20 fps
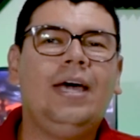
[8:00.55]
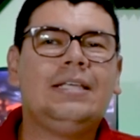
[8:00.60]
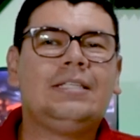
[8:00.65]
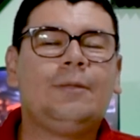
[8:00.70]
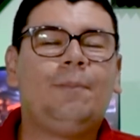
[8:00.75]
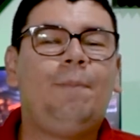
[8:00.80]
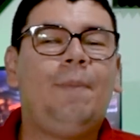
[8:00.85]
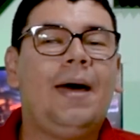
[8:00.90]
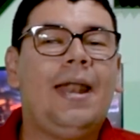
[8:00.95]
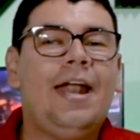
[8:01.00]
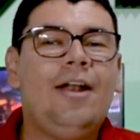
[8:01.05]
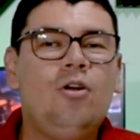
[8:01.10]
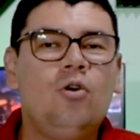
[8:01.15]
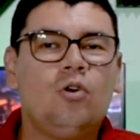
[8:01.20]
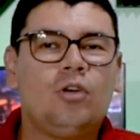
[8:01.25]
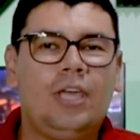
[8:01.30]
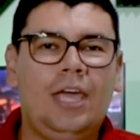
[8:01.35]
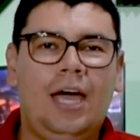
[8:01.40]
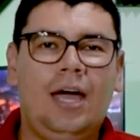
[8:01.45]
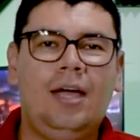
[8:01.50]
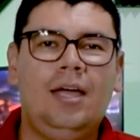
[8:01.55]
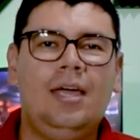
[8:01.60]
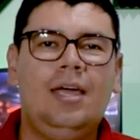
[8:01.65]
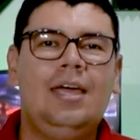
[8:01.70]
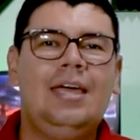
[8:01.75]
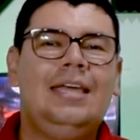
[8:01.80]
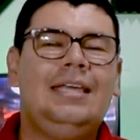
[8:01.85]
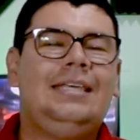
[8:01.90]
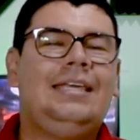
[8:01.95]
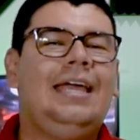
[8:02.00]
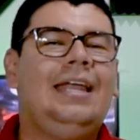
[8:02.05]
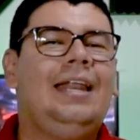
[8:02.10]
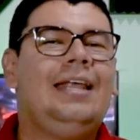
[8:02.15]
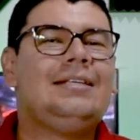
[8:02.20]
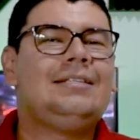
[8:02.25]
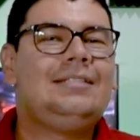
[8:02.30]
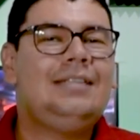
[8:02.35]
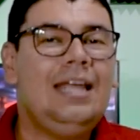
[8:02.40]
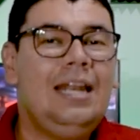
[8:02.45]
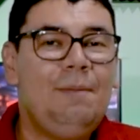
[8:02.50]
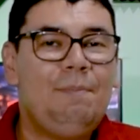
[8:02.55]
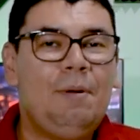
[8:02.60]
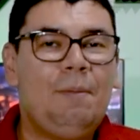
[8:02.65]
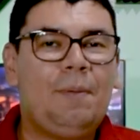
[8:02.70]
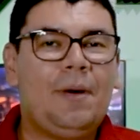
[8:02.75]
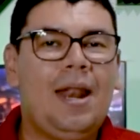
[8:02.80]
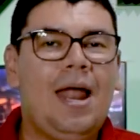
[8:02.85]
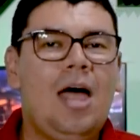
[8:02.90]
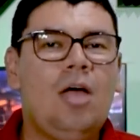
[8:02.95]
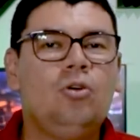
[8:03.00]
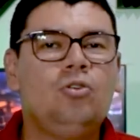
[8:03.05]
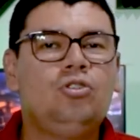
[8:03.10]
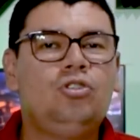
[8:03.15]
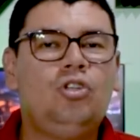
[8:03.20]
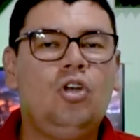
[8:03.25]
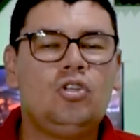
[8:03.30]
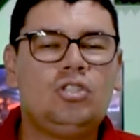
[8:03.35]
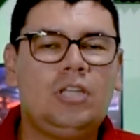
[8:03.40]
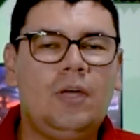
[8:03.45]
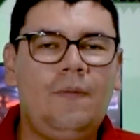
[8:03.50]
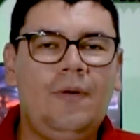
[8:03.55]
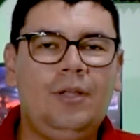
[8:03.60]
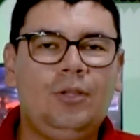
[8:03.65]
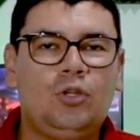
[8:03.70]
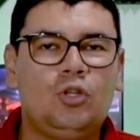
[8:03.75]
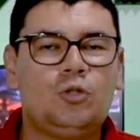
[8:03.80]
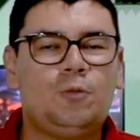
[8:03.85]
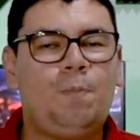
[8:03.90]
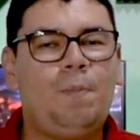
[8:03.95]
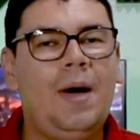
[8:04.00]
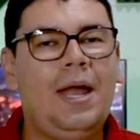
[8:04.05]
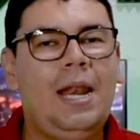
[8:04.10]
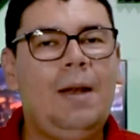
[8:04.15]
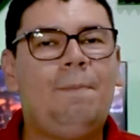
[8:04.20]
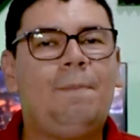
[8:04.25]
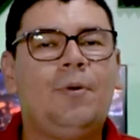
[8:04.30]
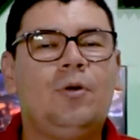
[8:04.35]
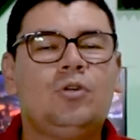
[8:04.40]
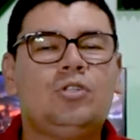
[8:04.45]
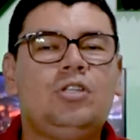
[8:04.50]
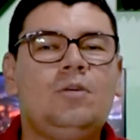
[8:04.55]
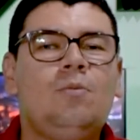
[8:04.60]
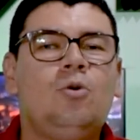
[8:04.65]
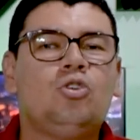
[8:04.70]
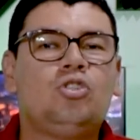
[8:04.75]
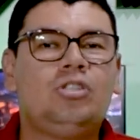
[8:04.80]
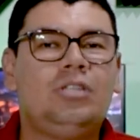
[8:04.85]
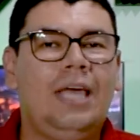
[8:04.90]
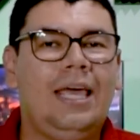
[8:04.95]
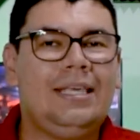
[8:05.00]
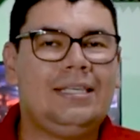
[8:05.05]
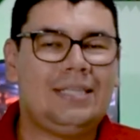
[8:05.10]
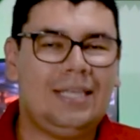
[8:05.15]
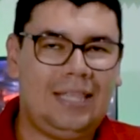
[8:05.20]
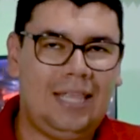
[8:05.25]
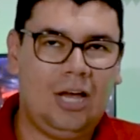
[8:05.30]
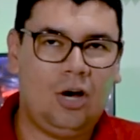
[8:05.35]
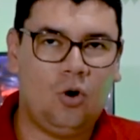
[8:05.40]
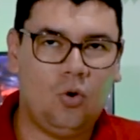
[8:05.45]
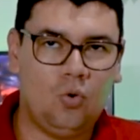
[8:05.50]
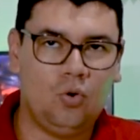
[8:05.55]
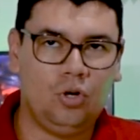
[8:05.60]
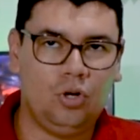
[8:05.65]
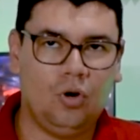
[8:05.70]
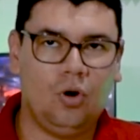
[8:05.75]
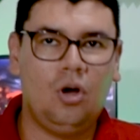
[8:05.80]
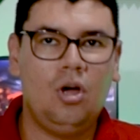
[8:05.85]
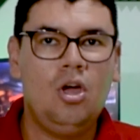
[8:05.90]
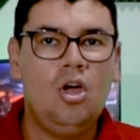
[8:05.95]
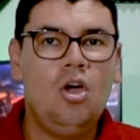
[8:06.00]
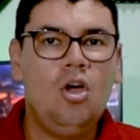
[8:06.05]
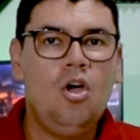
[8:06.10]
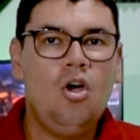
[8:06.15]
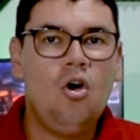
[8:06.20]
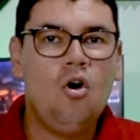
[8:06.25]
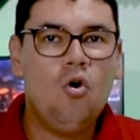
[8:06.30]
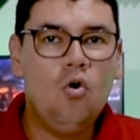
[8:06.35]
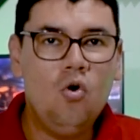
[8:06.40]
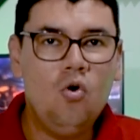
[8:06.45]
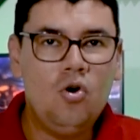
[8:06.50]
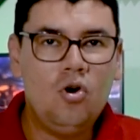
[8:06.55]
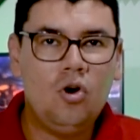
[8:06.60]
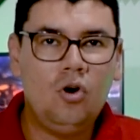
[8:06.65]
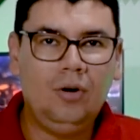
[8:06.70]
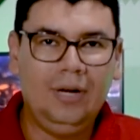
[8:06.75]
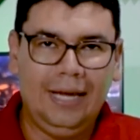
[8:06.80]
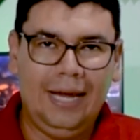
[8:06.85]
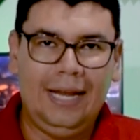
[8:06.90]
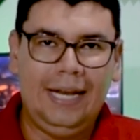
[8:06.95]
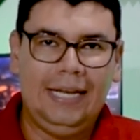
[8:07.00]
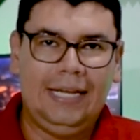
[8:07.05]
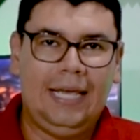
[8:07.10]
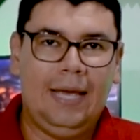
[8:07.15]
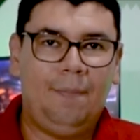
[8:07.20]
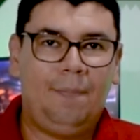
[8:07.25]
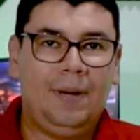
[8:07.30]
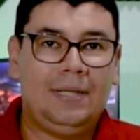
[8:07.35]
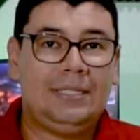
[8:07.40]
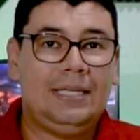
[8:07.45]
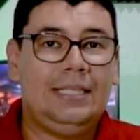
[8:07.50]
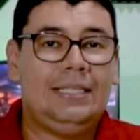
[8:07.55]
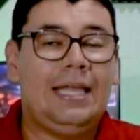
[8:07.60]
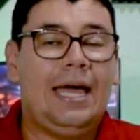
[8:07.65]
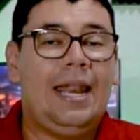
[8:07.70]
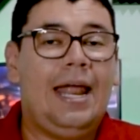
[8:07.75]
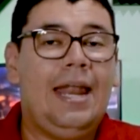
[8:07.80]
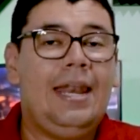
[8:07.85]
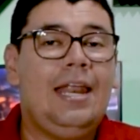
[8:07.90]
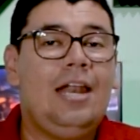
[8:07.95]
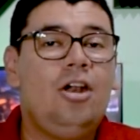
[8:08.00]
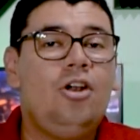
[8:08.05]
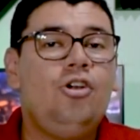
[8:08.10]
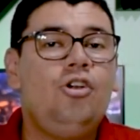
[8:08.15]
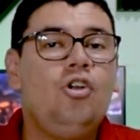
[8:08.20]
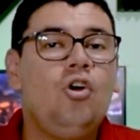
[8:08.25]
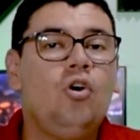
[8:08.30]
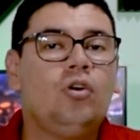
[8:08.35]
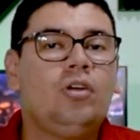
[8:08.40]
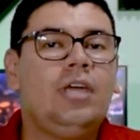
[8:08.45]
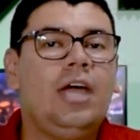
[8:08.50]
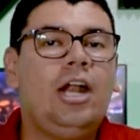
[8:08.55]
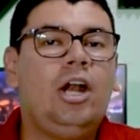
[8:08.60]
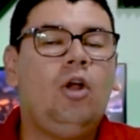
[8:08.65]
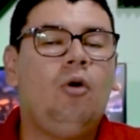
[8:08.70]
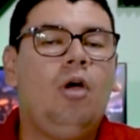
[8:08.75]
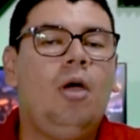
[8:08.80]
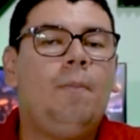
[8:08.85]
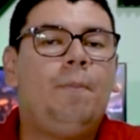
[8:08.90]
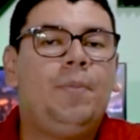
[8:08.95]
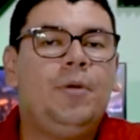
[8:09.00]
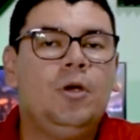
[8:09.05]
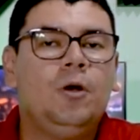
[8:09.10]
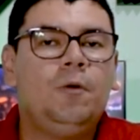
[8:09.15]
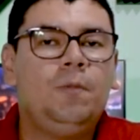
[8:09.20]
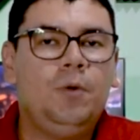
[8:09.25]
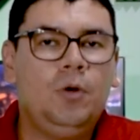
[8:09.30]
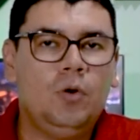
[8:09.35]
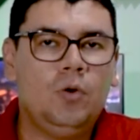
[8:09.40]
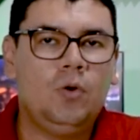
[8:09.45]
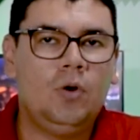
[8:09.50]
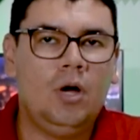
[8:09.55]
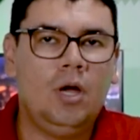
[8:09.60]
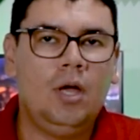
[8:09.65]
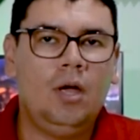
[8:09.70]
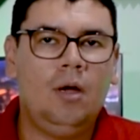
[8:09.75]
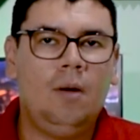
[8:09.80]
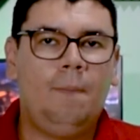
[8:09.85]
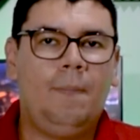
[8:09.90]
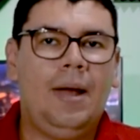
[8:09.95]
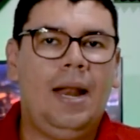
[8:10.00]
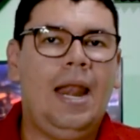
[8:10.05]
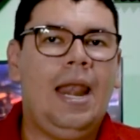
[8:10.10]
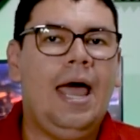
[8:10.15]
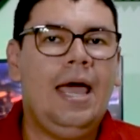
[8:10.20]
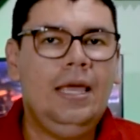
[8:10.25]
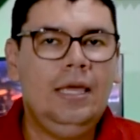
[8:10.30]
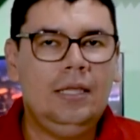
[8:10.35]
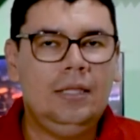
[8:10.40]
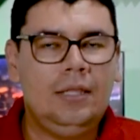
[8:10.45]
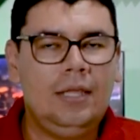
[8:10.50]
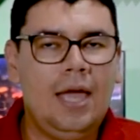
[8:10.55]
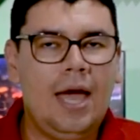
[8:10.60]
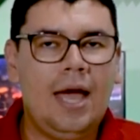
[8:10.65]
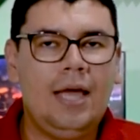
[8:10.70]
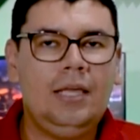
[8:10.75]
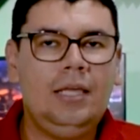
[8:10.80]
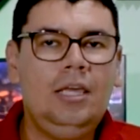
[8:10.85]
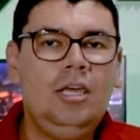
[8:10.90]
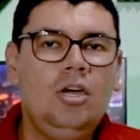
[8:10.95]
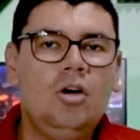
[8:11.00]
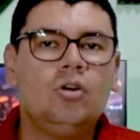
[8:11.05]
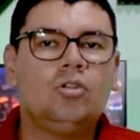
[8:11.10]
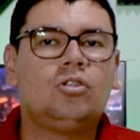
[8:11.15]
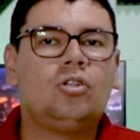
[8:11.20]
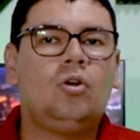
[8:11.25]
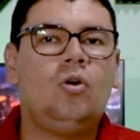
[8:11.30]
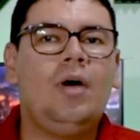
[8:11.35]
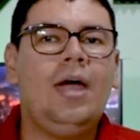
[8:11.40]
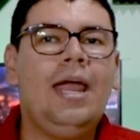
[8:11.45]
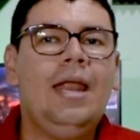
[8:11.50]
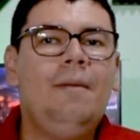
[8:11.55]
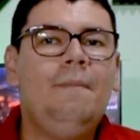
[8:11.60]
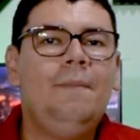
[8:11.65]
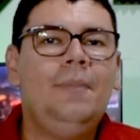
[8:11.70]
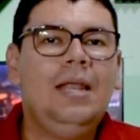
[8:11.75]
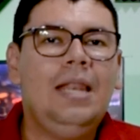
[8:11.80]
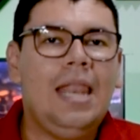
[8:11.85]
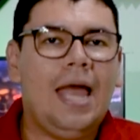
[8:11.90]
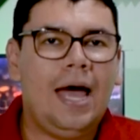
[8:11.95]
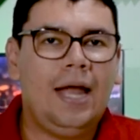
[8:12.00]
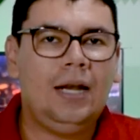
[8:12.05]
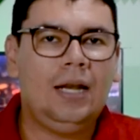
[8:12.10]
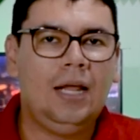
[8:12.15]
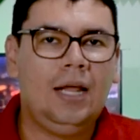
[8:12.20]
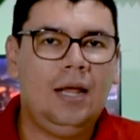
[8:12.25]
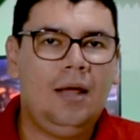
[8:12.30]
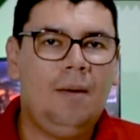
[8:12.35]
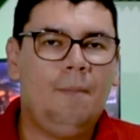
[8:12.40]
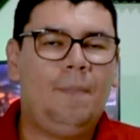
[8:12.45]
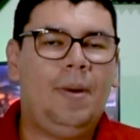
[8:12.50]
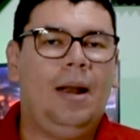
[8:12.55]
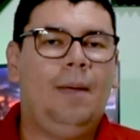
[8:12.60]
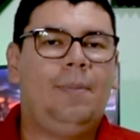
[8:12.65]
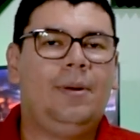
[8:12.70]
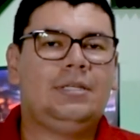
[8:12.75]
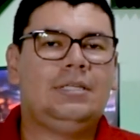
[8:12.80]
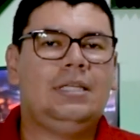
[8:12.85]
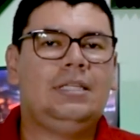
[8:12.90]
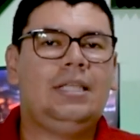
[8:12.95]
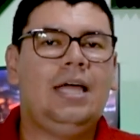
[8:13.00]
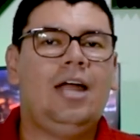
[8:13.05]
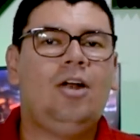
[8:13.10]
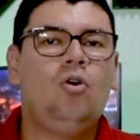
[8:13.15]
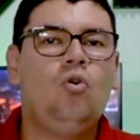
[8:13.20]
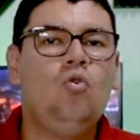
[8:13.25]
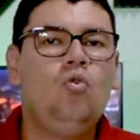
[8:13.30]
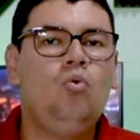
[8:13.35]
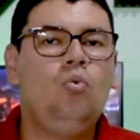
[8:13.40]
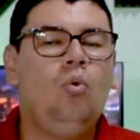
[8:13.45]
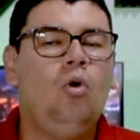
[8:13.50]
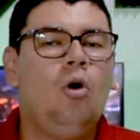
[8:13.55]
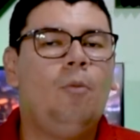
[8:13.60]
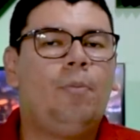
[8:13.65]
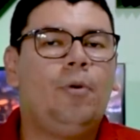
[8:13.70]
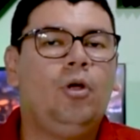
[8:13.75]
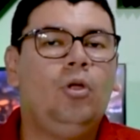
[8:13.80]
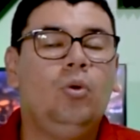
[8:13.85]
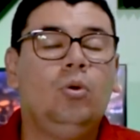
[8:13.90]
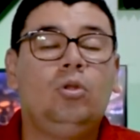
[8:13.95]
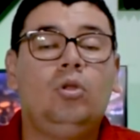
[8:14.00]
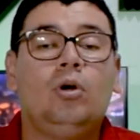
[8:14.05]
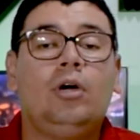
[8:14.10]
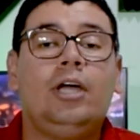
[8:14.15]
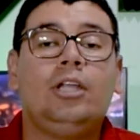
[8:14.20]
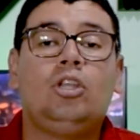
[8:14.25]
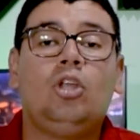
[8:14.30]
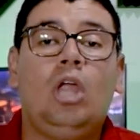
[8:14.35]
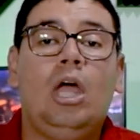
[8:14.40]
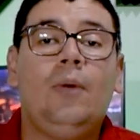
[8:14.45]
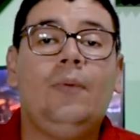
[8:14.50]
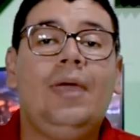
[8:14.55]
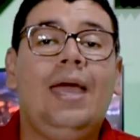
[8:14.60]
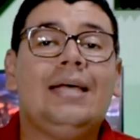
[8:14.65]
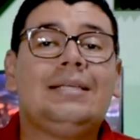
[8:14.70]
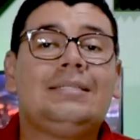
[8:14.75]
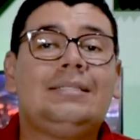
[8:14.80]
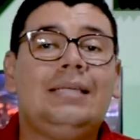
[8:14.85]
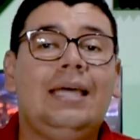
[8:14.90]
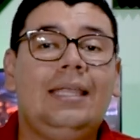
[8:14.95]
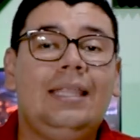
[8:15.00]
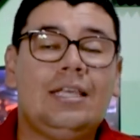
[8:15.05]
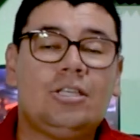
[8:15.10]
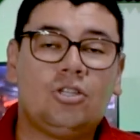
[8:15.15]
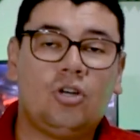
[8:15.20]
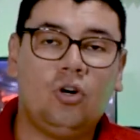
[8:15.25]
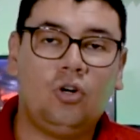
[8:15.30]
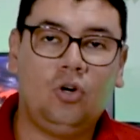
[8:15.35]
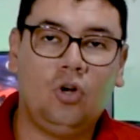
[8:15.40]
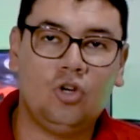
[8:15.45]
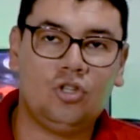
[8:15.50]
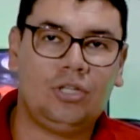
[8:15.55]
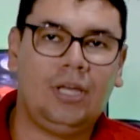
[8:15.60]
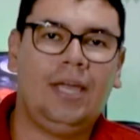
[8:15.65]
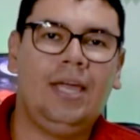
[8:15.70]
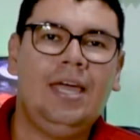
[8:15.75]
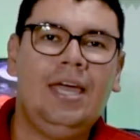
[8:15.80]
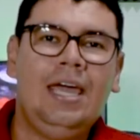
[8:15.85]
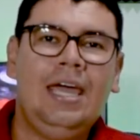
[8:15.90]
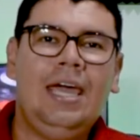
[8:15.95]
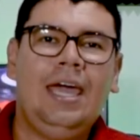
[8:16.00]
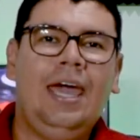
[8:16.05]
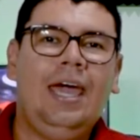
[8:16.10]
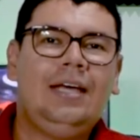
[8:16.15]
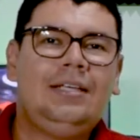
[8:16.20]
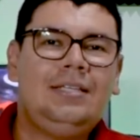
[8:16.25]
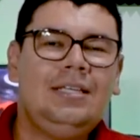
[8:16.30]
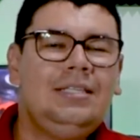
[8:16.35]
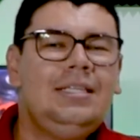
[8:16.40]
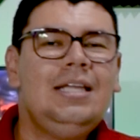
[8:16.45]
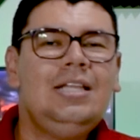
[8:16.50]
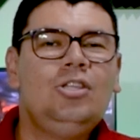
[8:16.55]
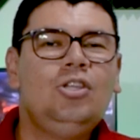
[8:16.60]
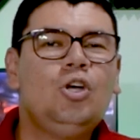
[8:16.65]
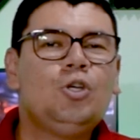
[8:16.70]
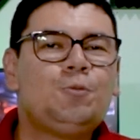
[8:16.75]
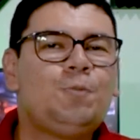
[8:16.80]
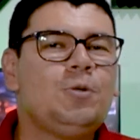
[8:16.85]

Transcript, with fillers: es para Nokia, quienes tienen preparado dos eventos para el próximo 6 de junio. Uno en el que presentarán el Nokia 9 PureView para la India y otro en Milán para presentar un nuevo producto que todavía se desconoce. Existen dos